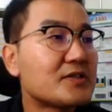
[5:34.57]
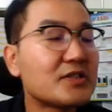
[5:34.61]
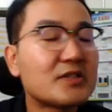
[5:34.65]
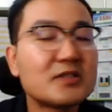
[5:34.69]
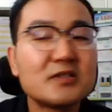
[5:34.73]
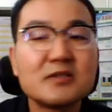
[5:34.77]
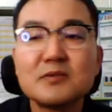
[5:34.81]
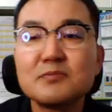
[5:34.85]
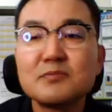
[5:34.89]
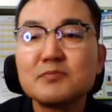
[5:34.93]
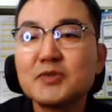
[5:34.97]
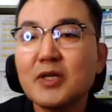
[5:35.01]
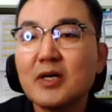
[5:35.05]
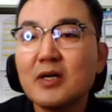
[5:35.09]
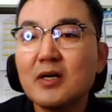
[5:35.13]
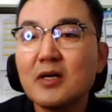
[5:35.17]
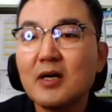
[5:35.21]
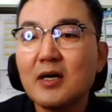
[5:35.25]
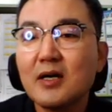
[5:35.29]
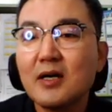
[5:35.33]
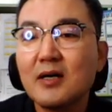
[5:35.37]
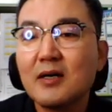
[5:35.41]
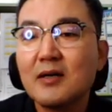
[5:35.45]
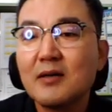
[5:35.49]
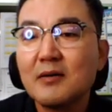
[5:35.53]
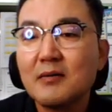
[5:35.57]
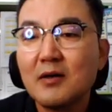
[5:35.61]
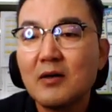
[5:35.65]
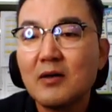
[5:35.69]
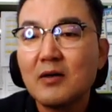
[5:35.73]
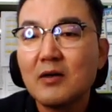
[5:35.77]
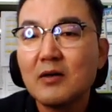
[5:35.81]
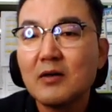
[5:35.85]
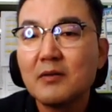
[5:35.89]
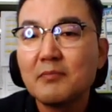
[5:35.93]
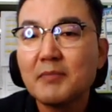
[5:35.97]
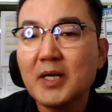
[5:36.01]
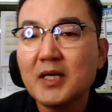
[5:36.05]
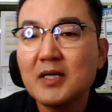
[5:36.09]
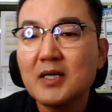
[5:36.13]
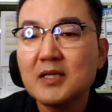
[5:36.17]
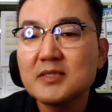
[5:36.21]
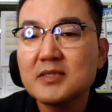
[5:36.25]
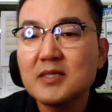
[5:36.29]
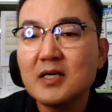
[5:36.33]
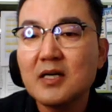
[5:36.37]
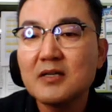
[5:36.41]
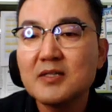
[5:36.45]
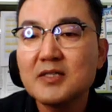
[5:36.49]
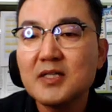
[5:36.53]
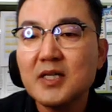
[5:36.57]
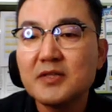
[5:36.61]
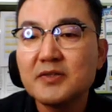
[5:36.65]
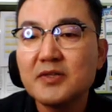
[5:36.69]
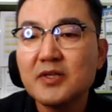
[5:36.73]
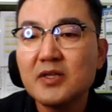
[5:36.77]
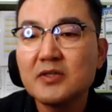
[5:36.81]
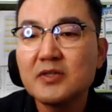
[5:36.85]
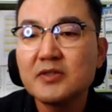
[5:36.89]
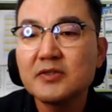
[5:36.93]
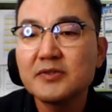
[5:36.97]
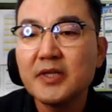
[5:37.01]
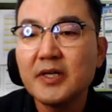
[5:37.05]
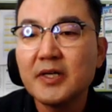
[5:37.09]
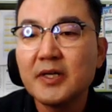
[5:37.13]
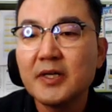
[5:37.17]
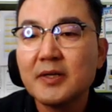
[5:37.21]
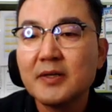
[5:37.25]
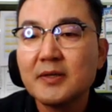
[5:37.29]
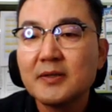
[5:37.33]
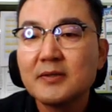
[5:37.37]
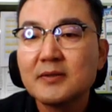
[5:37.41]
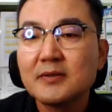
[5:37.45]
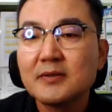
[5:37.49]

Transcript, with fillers: 지금 제가 몇 가지 사항을 이야기 드렸는데